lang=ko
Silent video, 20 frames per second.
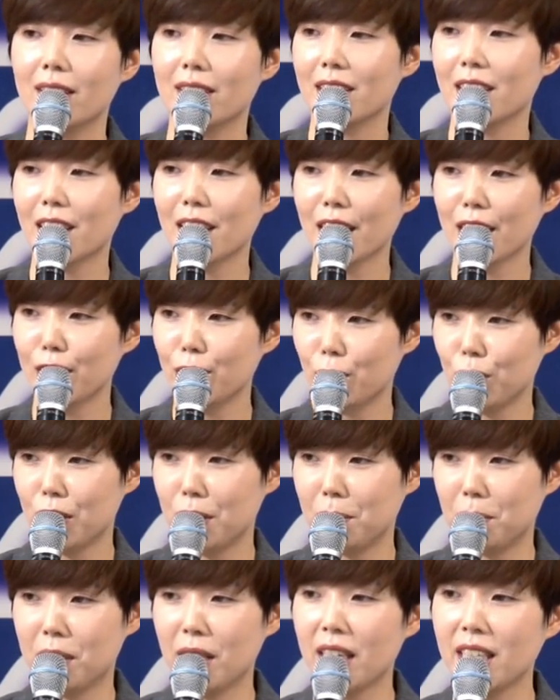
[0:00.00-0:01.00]
사랑하는
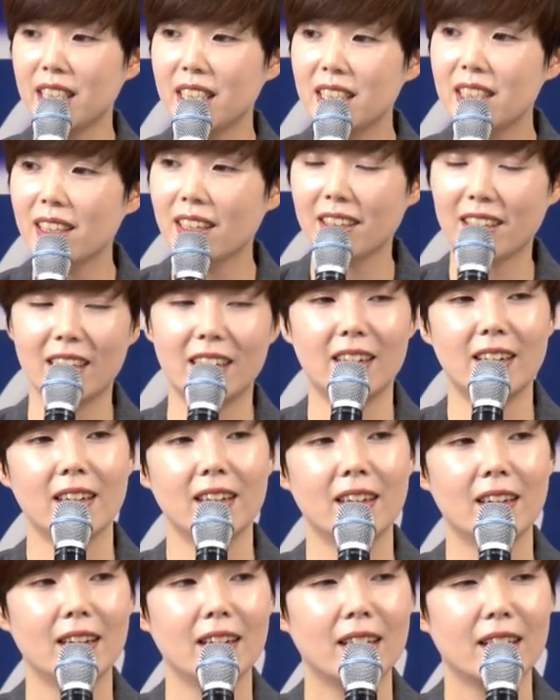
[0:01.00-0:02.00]
주님, 제 인생에
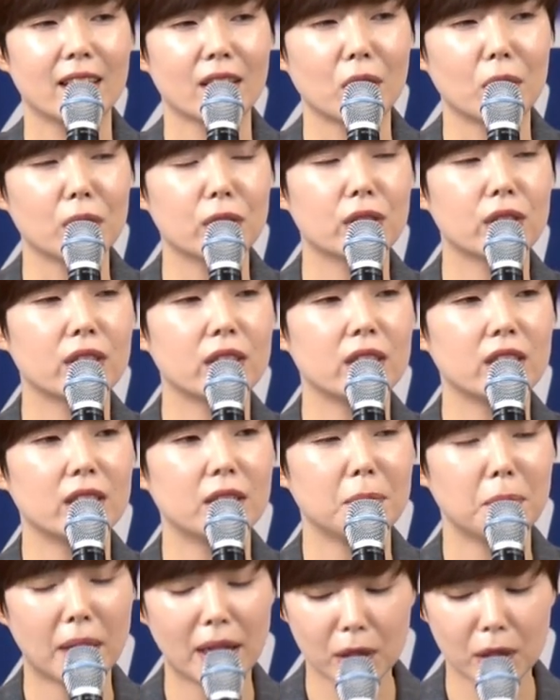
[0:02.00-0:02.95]
거친